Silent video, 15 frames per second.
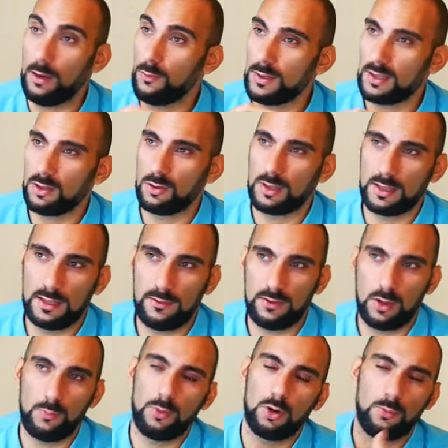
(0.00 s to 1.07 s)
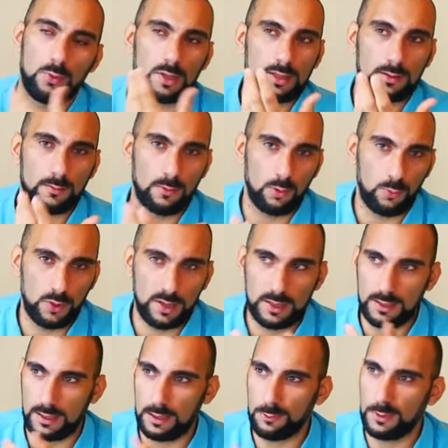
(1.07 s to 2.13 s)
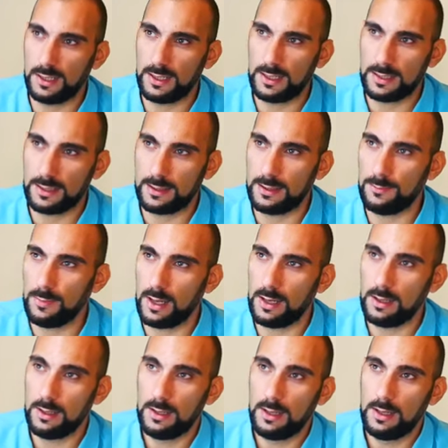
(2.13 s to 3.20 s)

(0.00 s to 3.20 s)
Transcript: Questo significa che lo puoi, lo puoi restituire, sì, ma